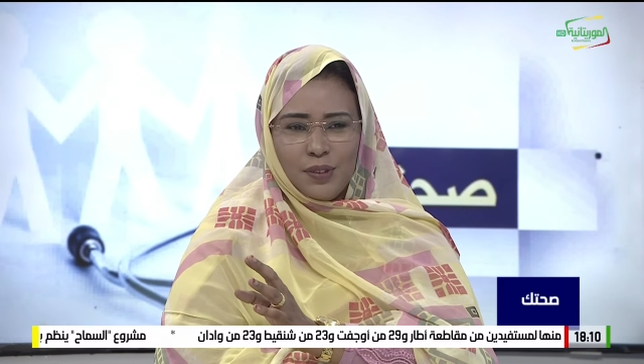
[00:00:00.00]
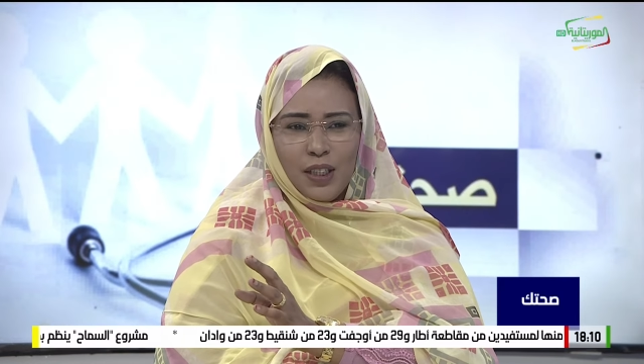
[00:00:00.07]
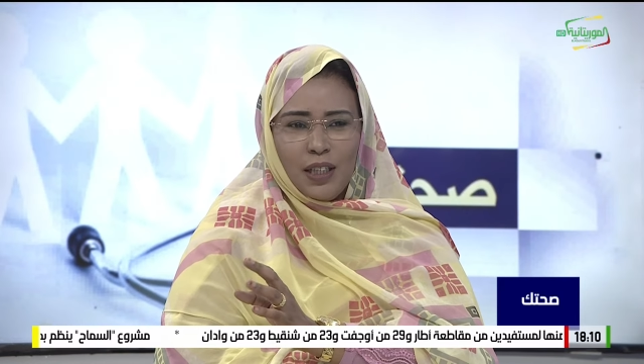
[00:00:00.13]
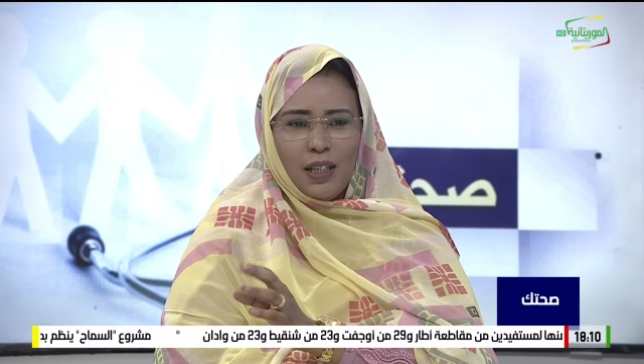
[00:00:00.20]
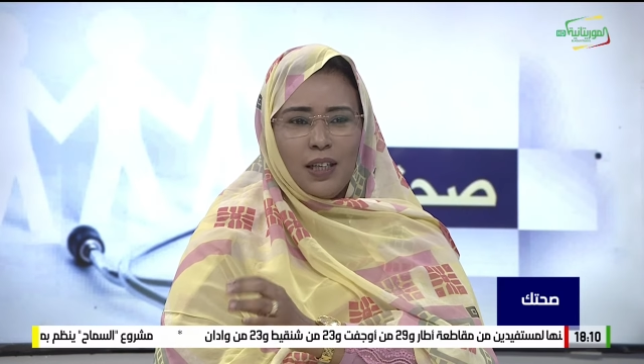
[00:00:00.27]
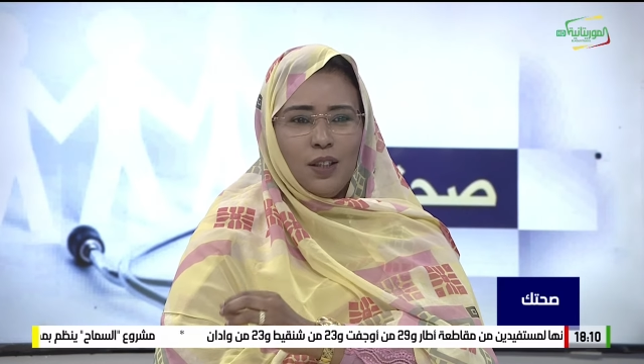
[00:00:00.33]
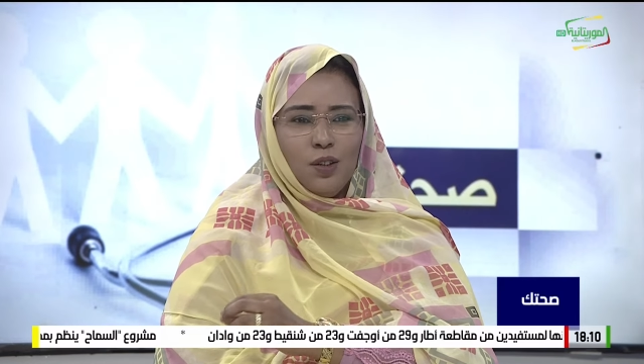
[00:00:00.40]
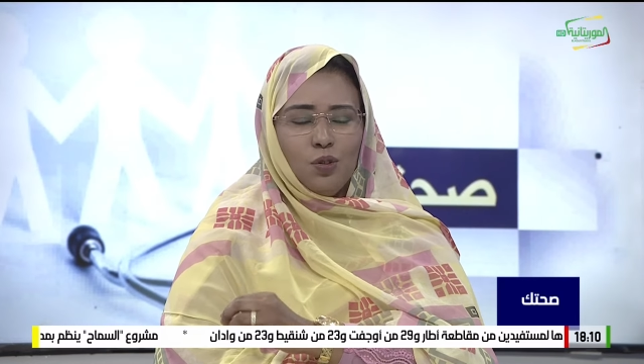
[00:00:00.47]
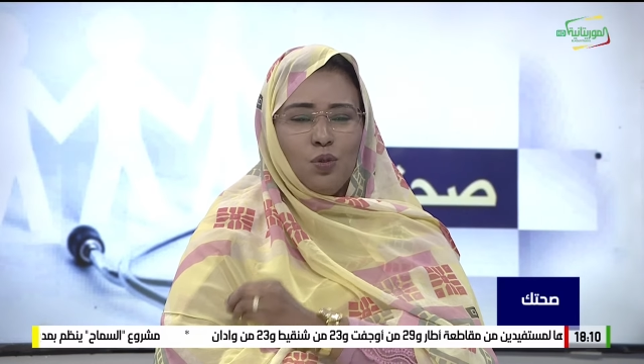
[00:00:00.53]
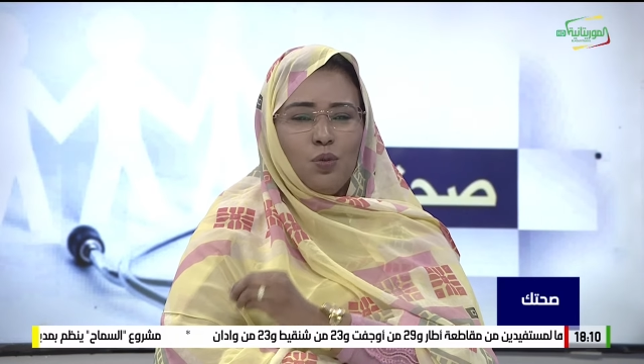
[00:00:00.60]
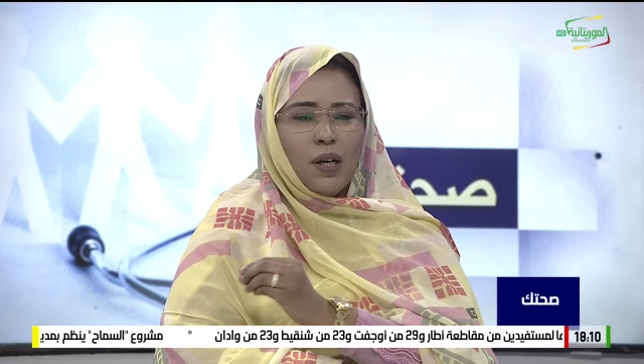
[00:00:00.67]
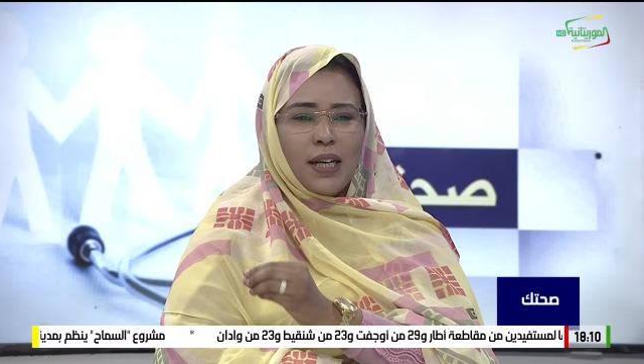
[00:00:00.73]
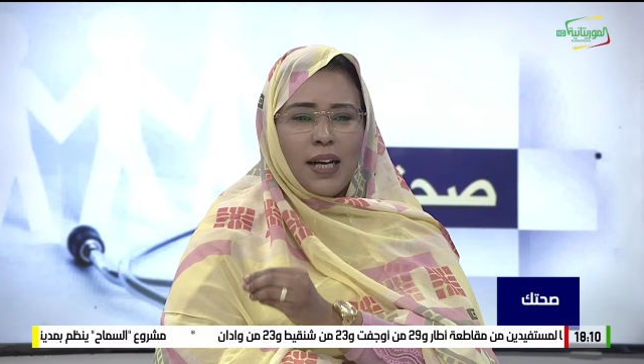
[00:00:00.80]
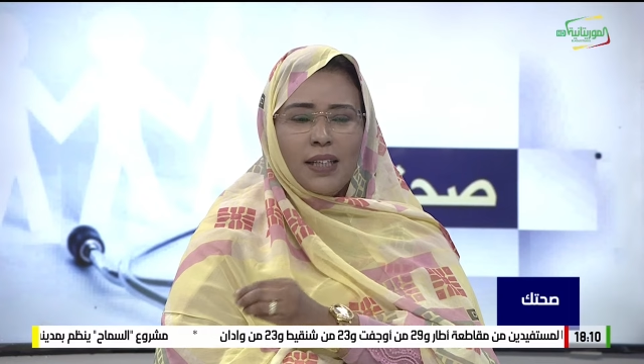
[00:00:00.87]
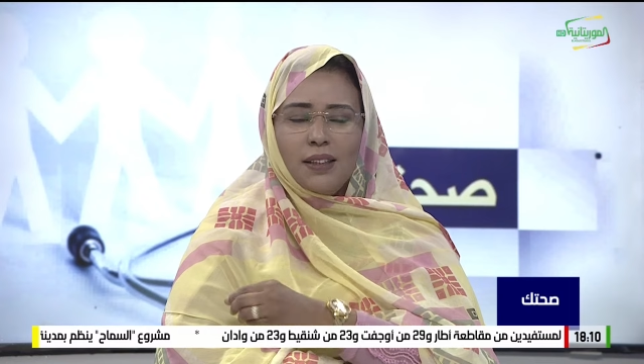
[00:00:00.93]
آه، عود هو
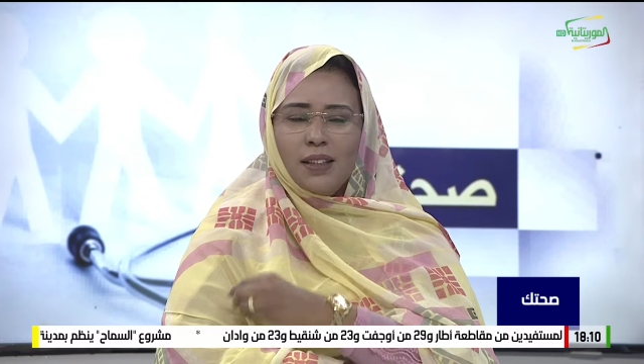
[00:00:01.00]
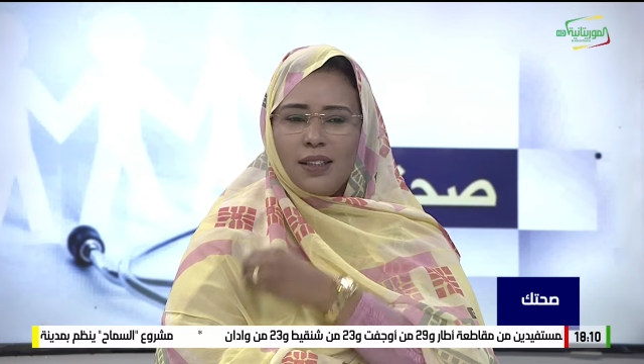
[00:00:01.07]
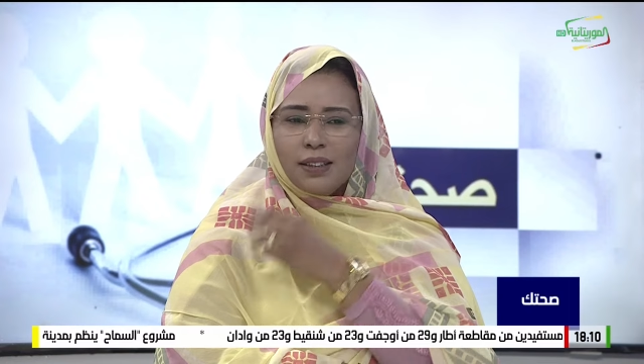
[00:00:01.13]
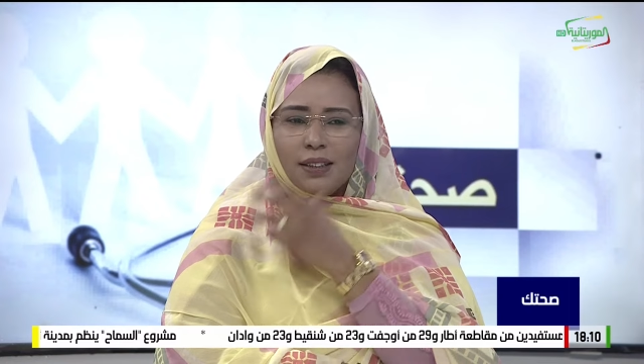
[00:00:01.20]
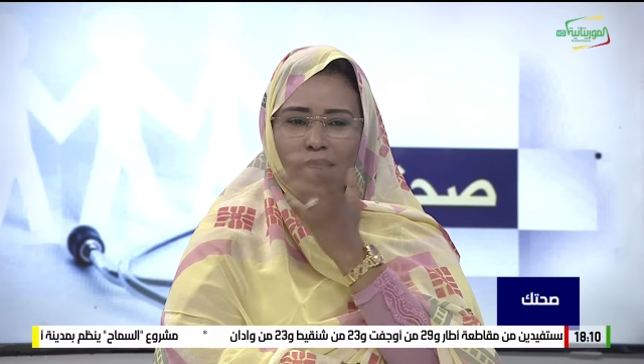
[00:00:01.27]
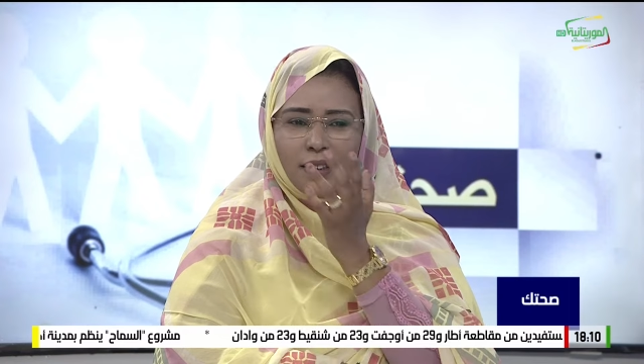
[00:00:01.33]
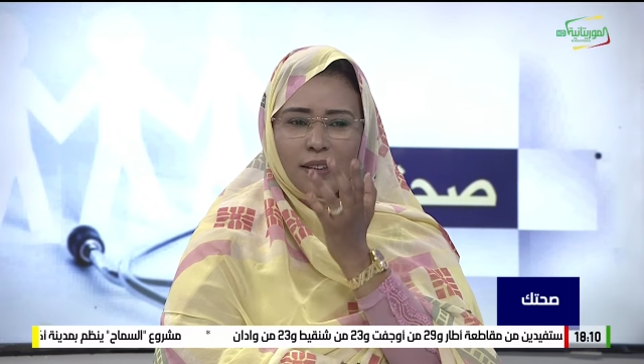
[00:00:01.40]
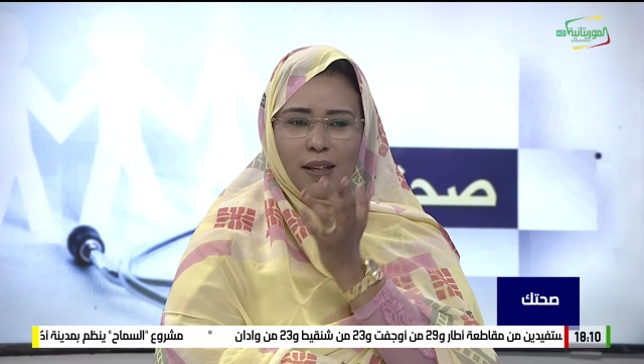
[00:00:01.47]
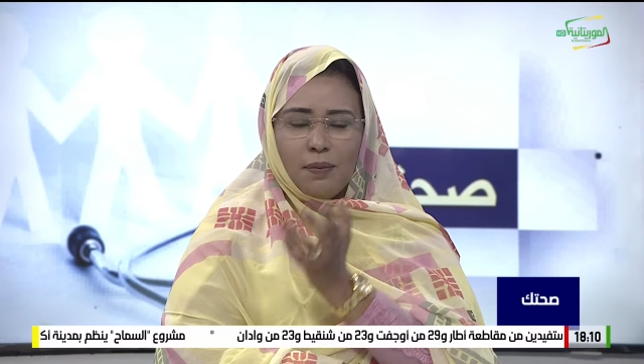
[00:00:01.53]
قاعد دقه تخطى